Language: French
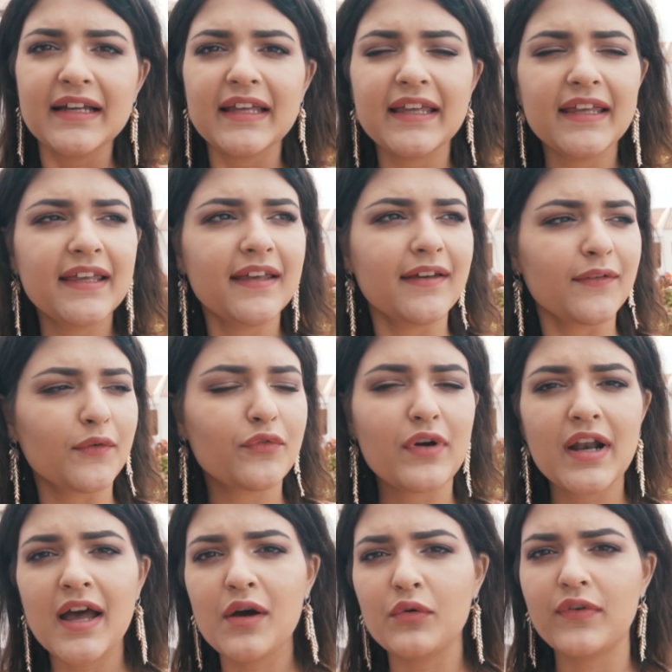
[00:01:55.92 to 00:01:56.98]
et euh,
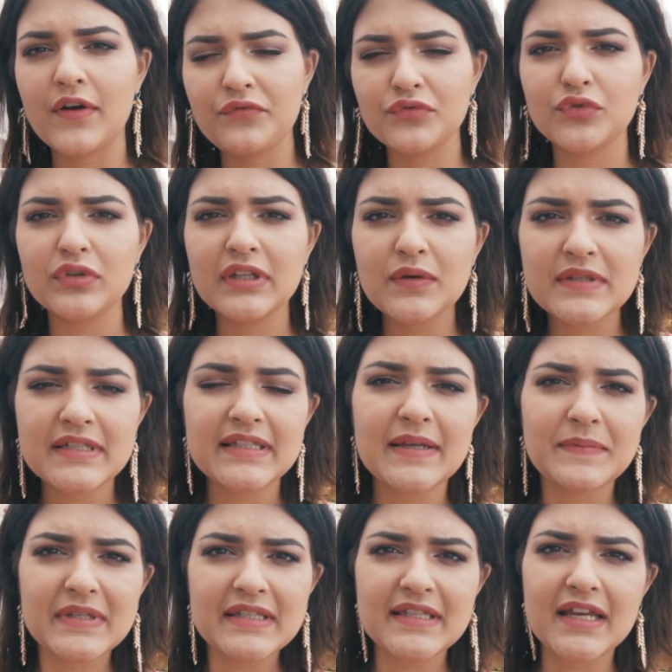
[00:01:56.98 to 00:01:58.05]
voilà, on va vous donner aussi
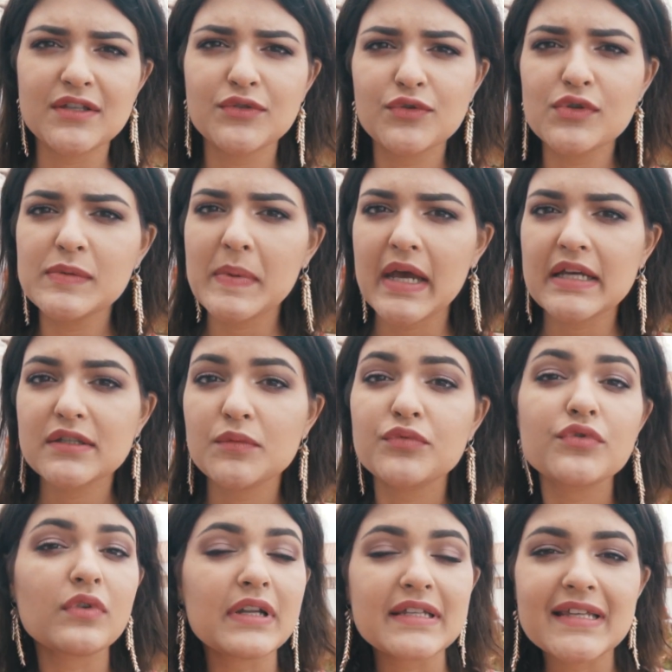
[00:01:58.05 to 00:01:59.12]
des petites astuces par exemple
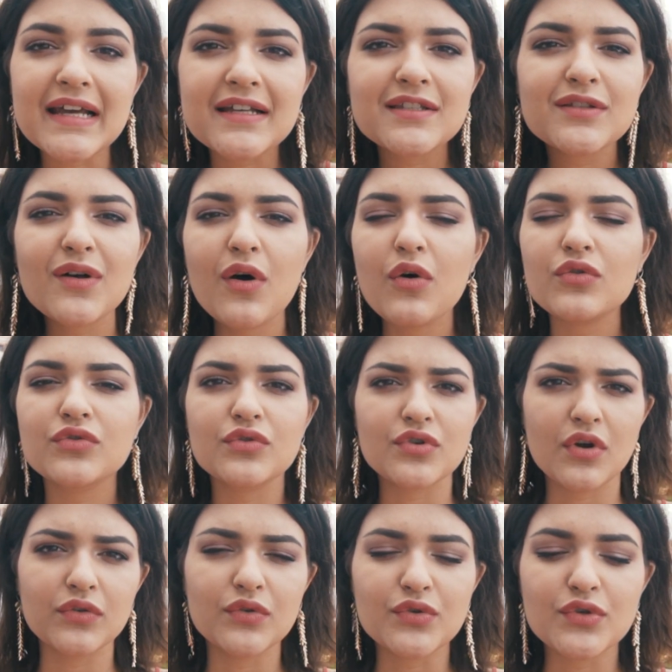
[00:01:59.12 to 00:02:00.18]
sur les accents, ce
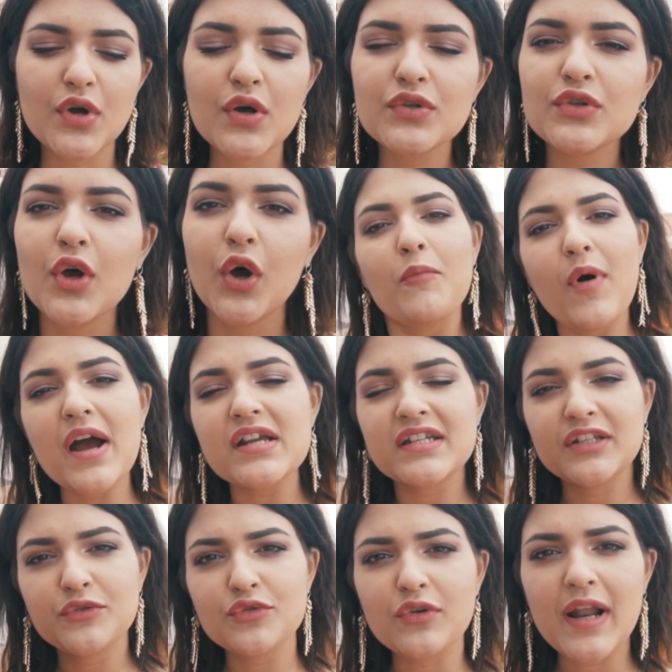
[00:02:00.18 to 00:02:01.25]
genre de choses. Moi,
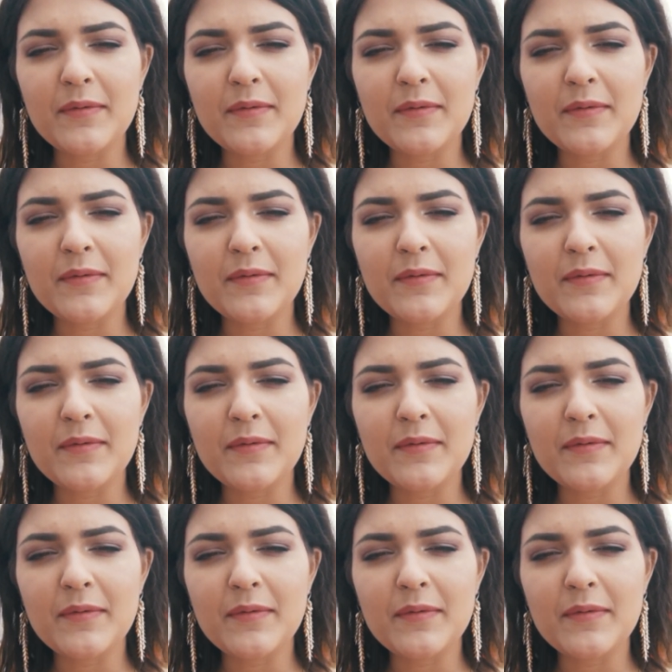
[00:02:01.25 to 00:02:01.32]
j'ai toujours